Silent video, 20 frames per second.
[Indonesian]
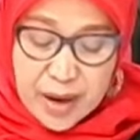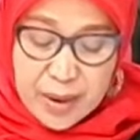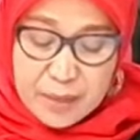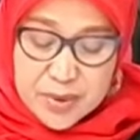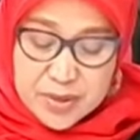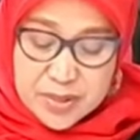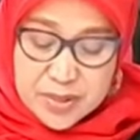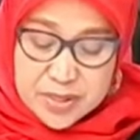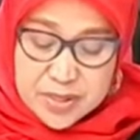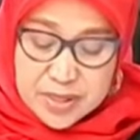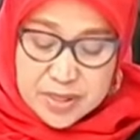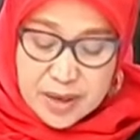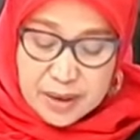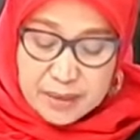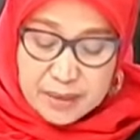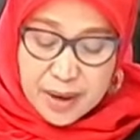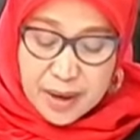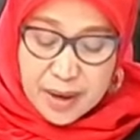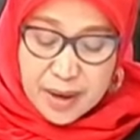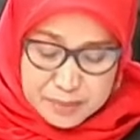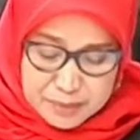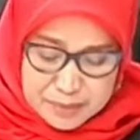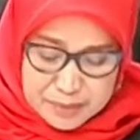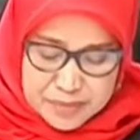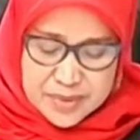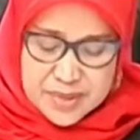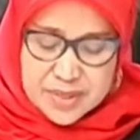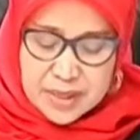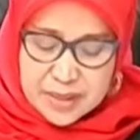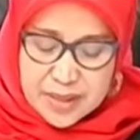Amsterdam,
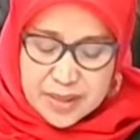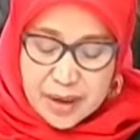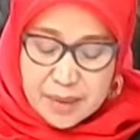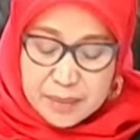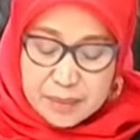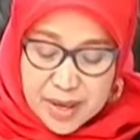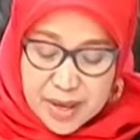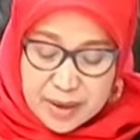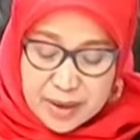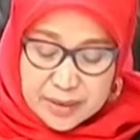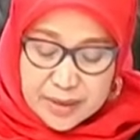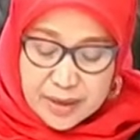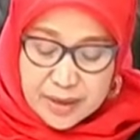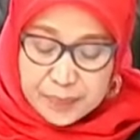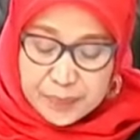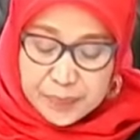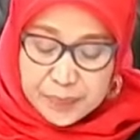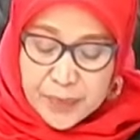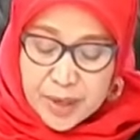Amsterdam Belanda